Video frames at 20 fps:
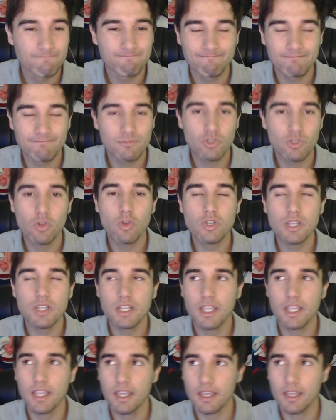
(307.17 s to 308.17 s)
Son cosas
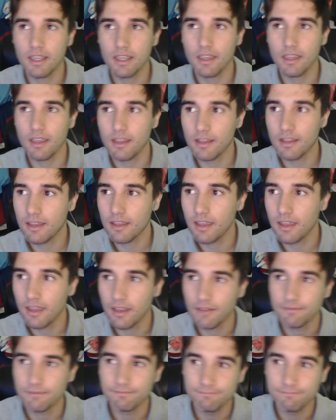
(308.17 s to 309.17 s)
que,
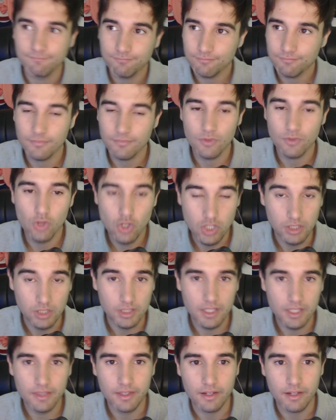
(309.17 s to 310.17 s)
no se
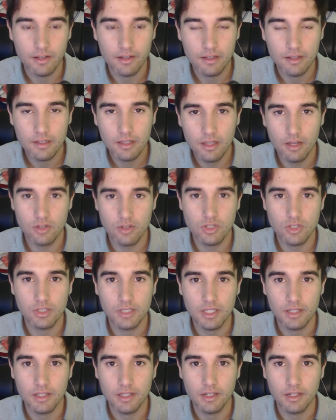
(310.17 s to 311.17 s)
entienden, que no se
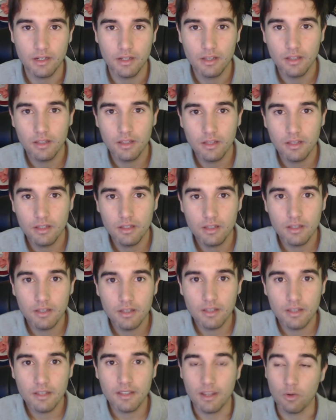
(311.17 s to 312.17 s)
entienden.
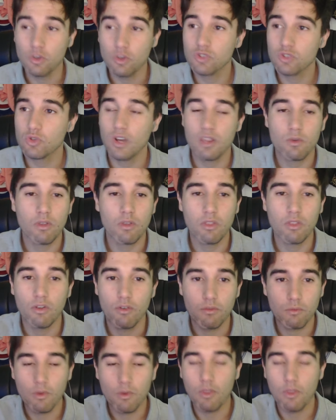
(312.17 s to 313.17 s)
Que Luis Suárez cuando,
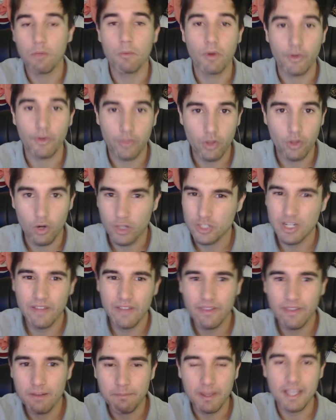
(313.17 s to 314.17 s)
cuando mordió lo echaron
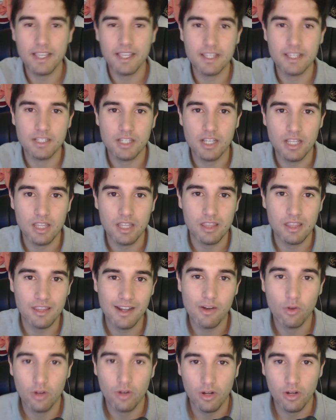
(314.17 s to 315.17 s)
del país y hicieran
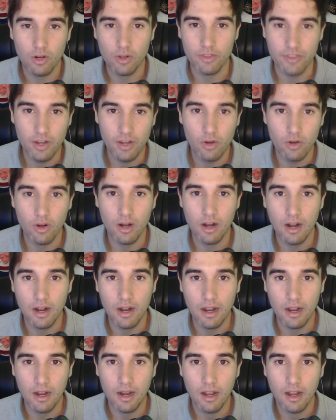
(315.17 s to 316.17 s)
lo que lo hicieron
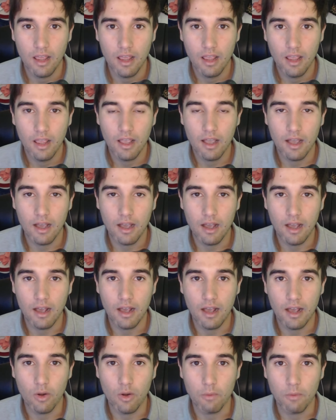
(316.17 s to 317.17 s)
al
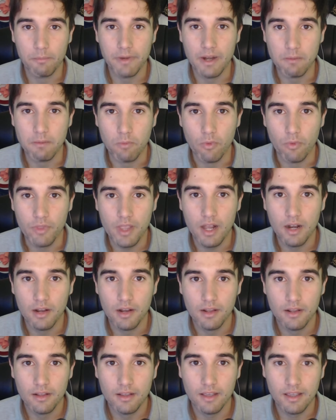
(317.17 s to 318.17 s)
hombre en el Mundial
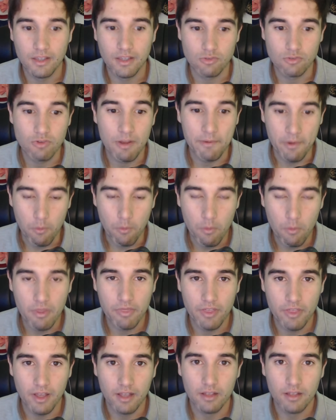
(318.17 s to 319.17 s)
que es una
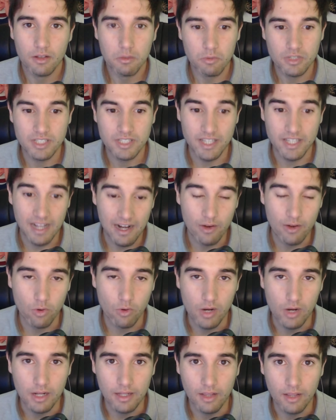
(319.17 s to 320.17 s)
vergüenza como le señalaron con
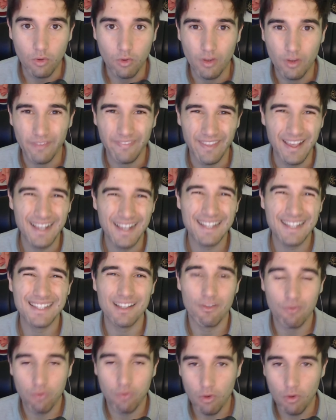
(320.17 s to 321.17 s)
el dedo de esa
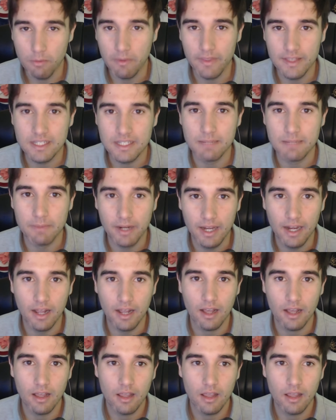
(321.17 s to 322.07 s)
forma y de esa manera.